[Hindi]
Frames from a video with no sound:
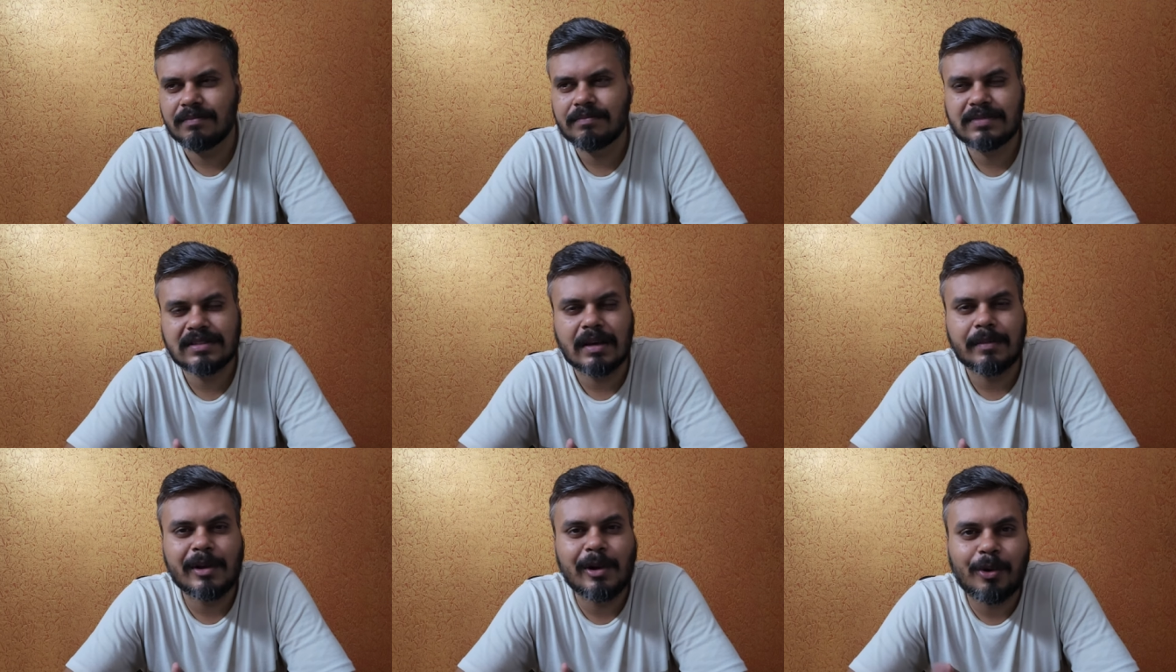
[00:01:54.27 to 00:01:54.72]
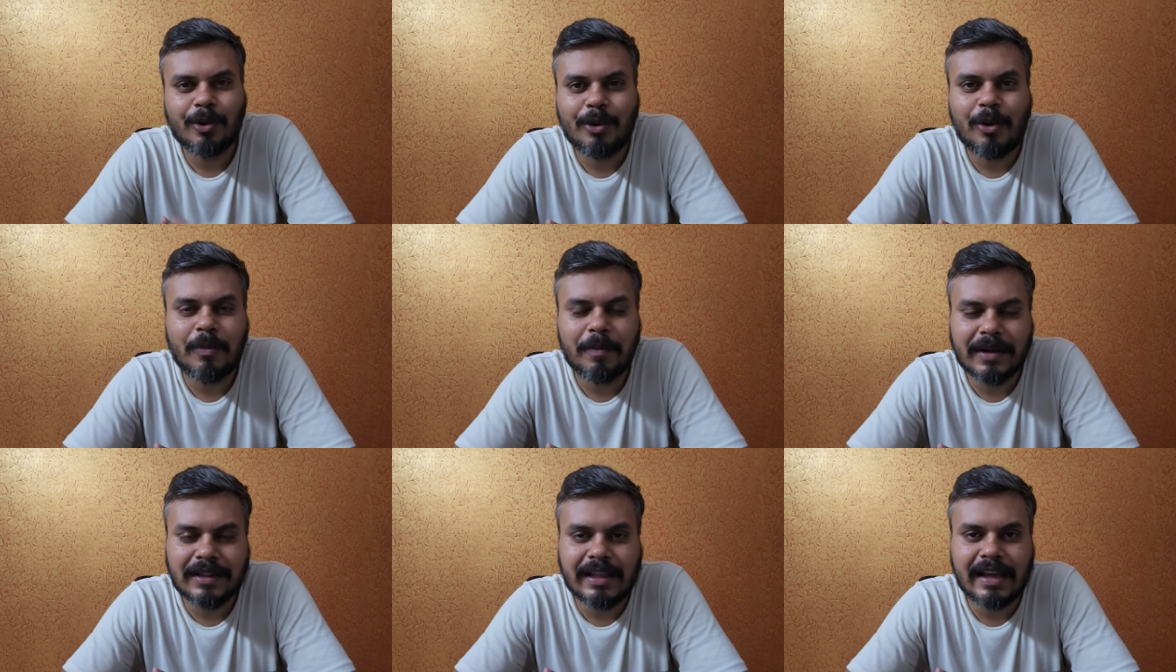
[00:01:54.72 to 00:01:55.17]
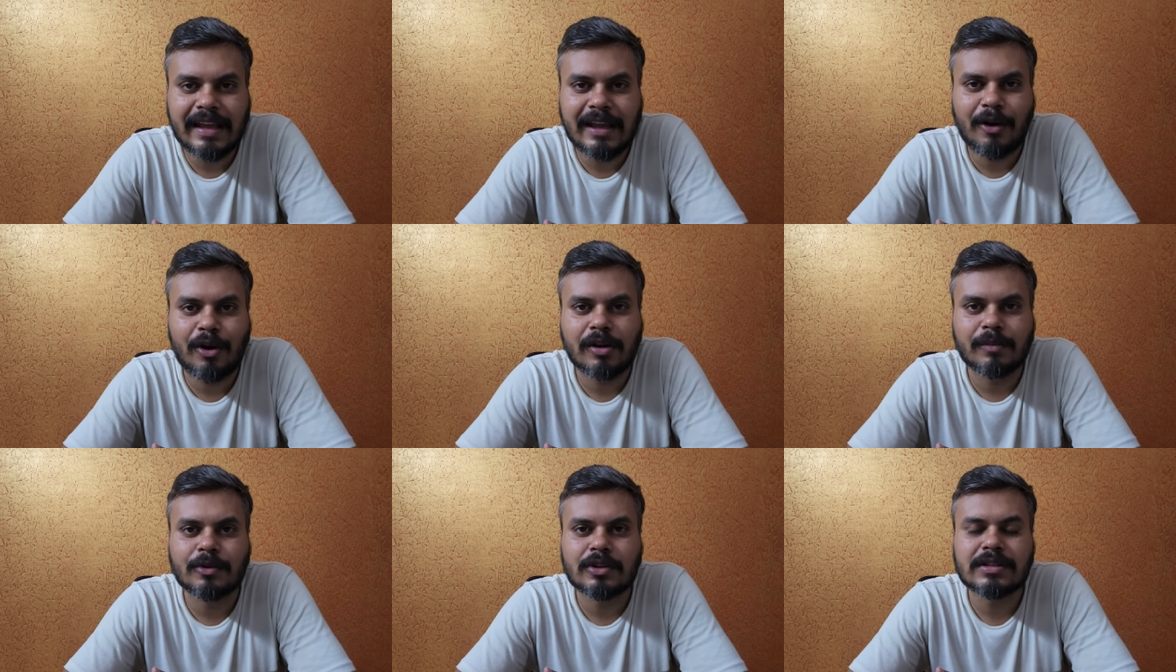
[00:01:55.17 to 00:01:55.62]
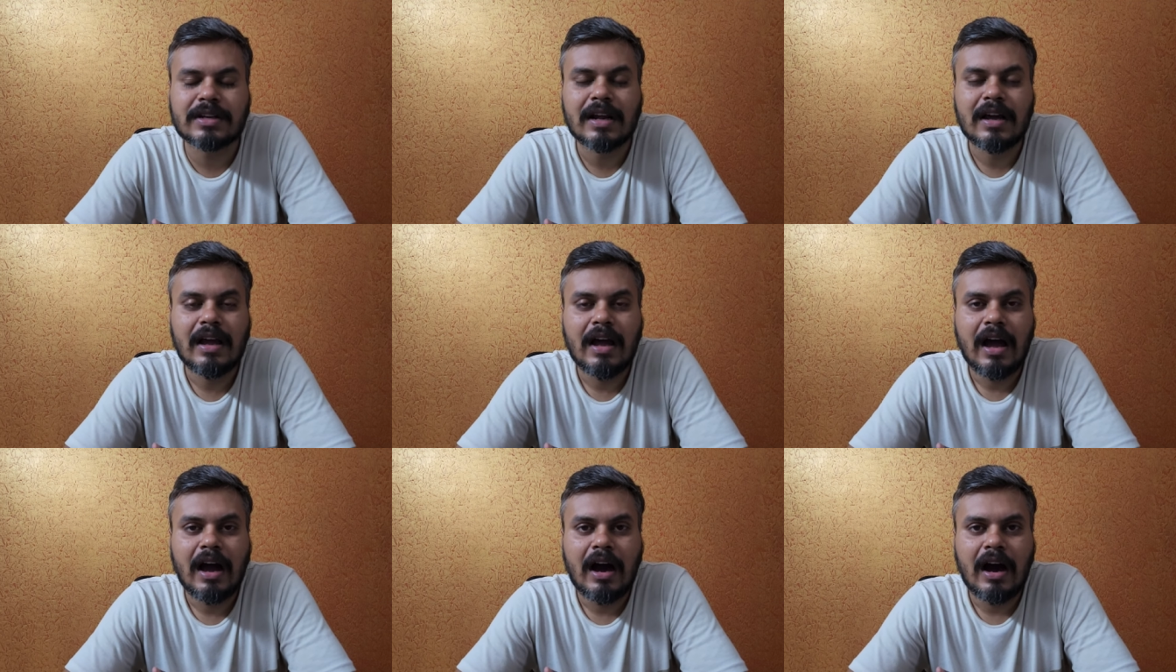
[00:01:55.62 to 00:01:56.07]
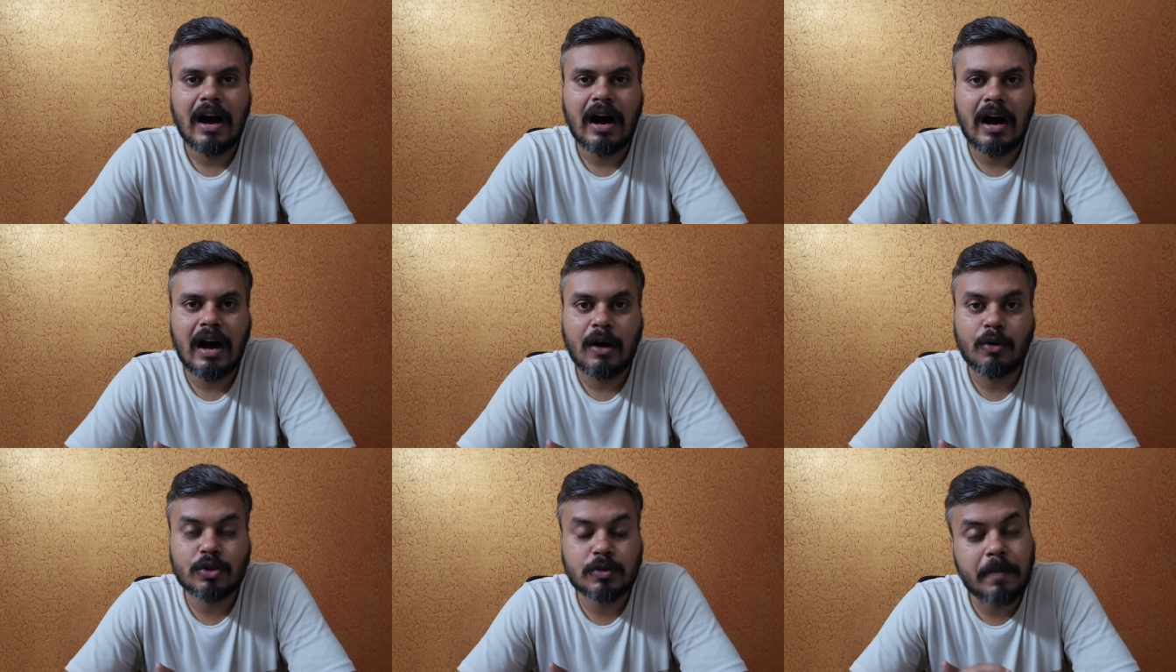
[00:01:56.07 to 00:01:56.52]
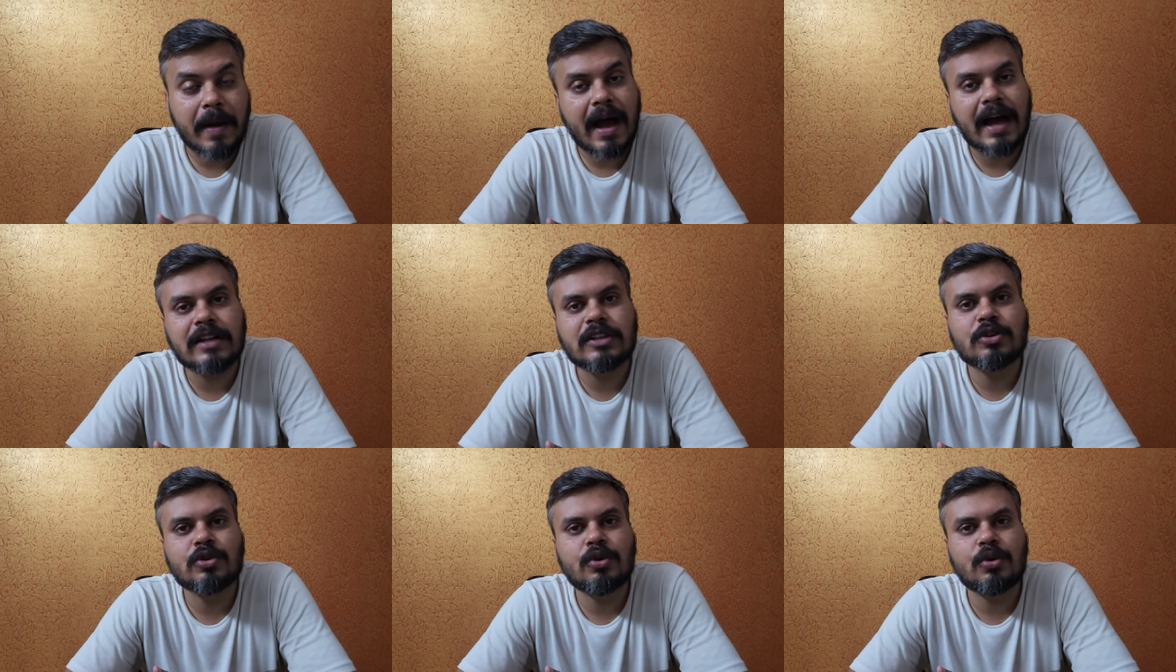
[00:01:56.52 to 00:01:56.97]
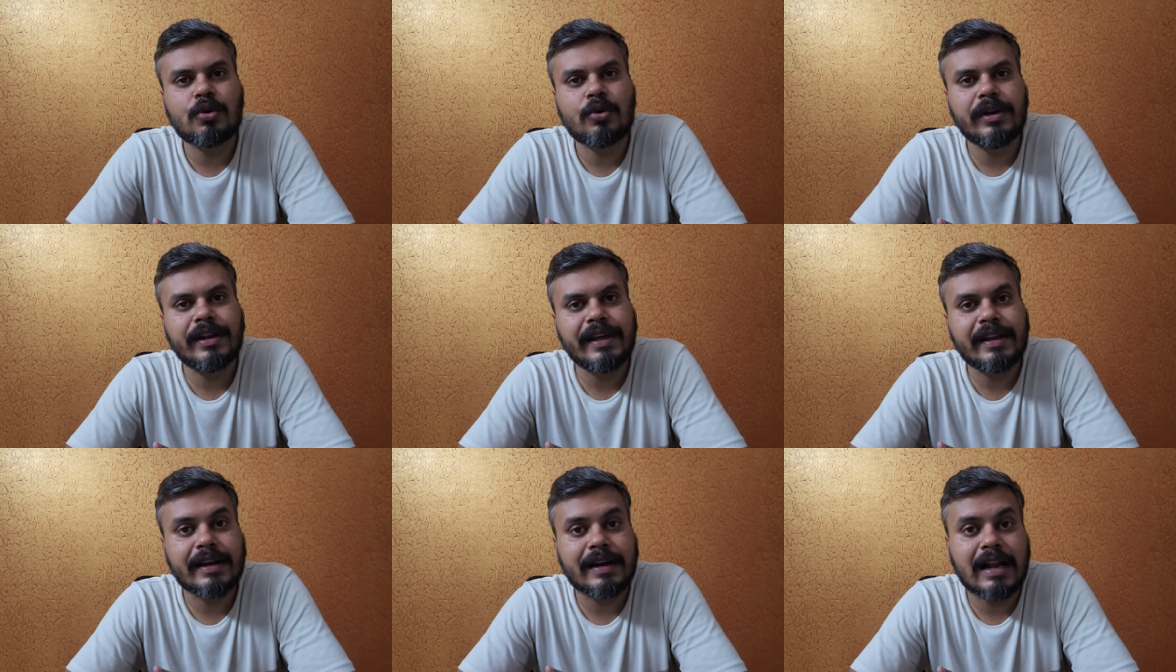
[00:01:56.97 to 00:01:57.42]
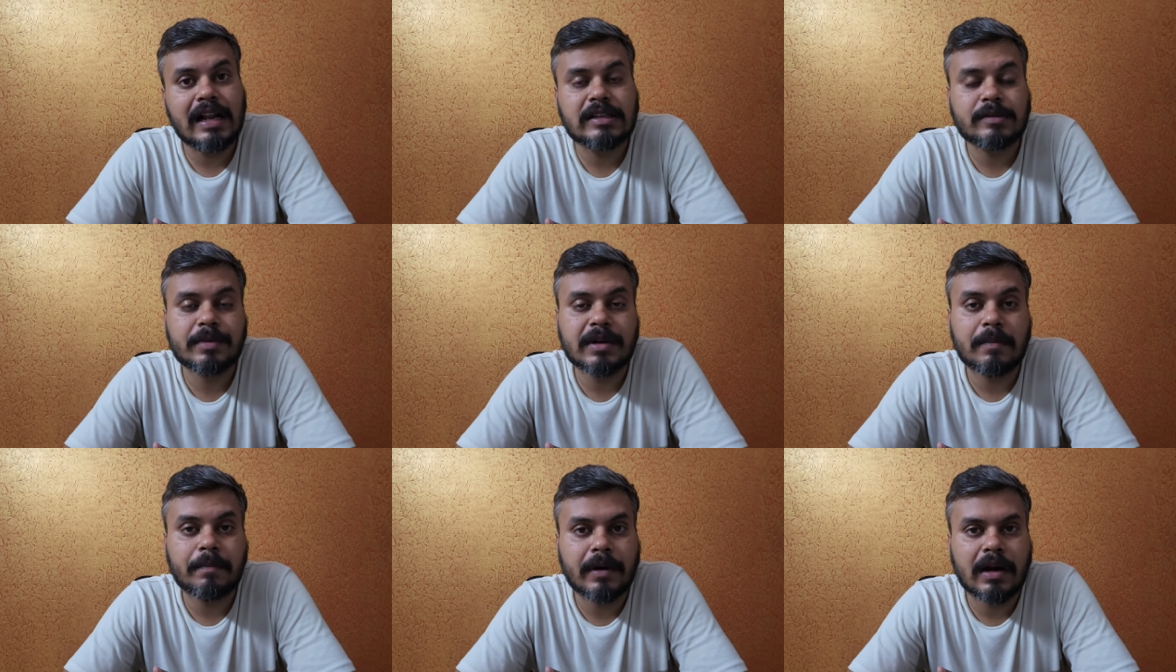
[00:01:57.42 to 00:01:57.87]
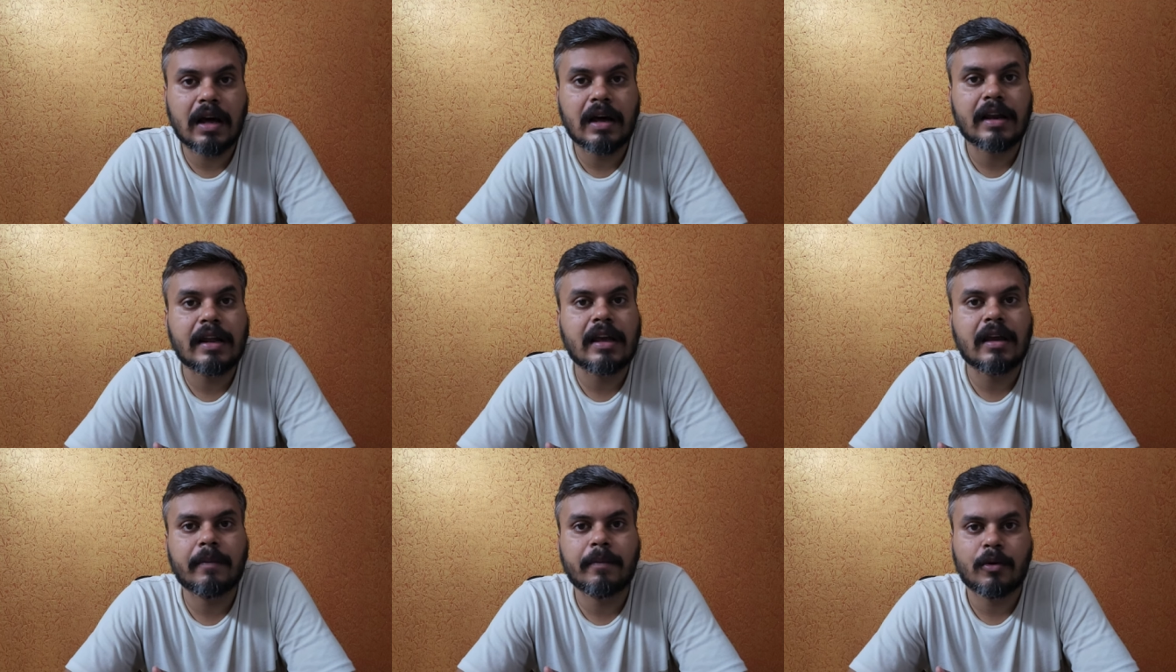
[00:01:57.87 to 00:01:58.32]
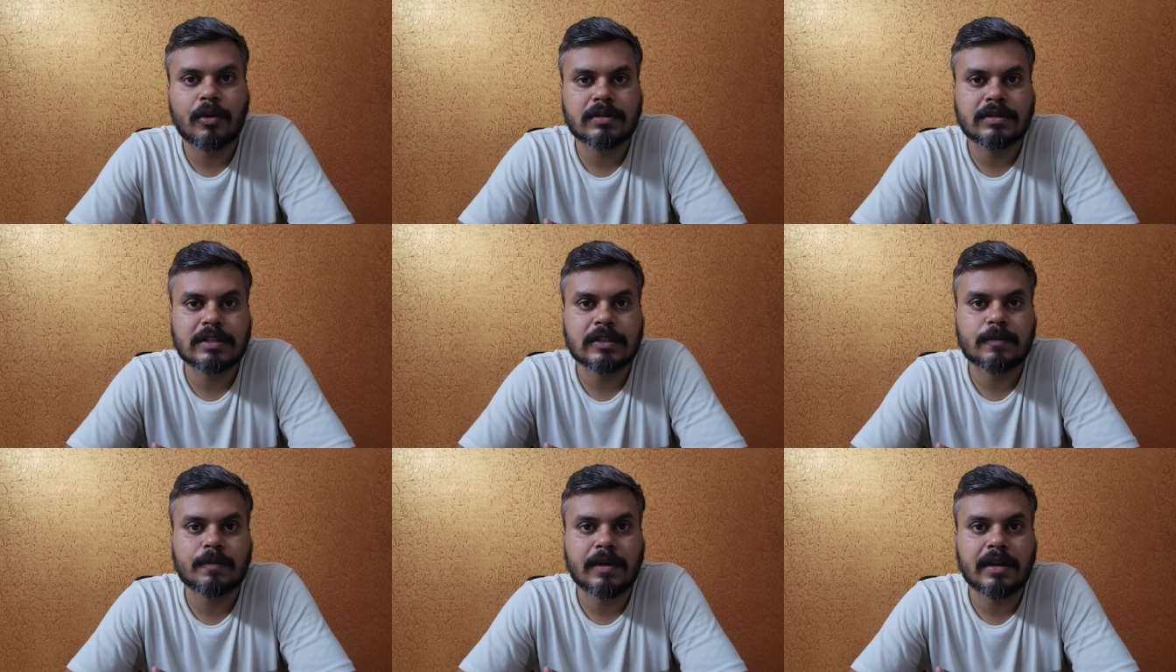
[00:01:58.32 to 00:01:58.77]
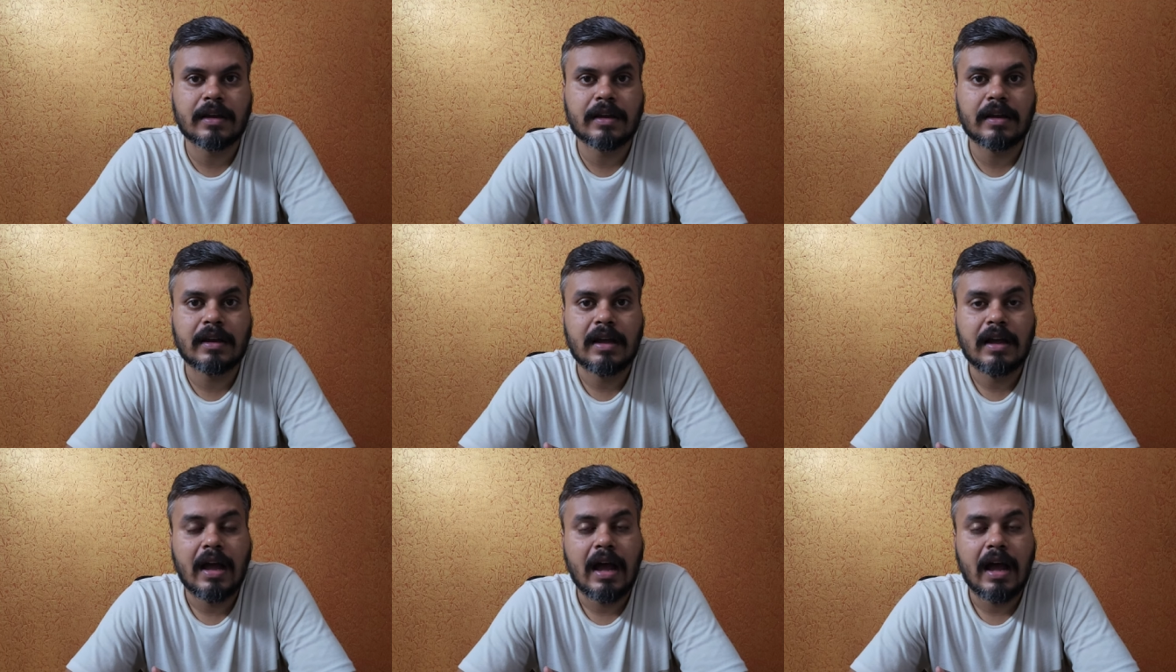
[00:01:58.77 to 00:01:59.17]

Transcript: सभी लोगों को पता ही है ऑलमोस्ट उस बैच को लीनर एल्जब्रा पढ़ाने के प्रोसेस में